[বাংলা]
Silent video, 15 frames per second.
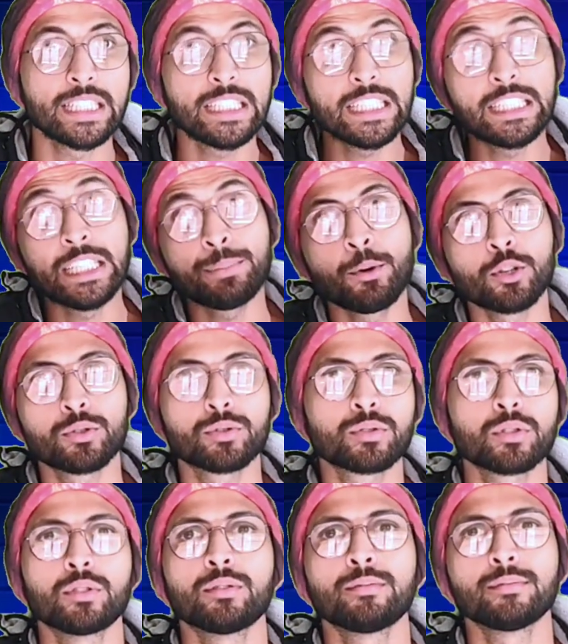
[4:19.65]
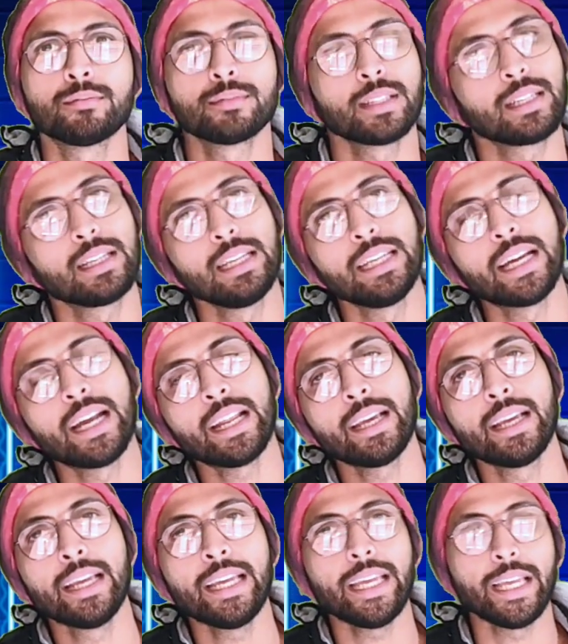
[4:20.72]
চিঠিপত্র ক্লিয়ার
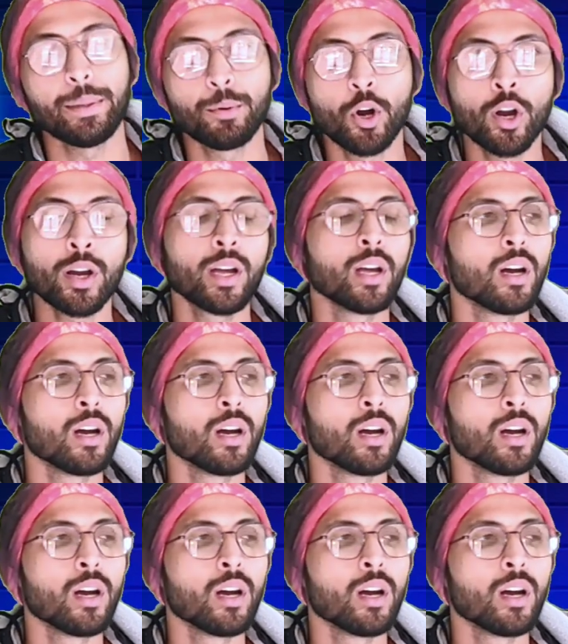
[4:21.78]
এবং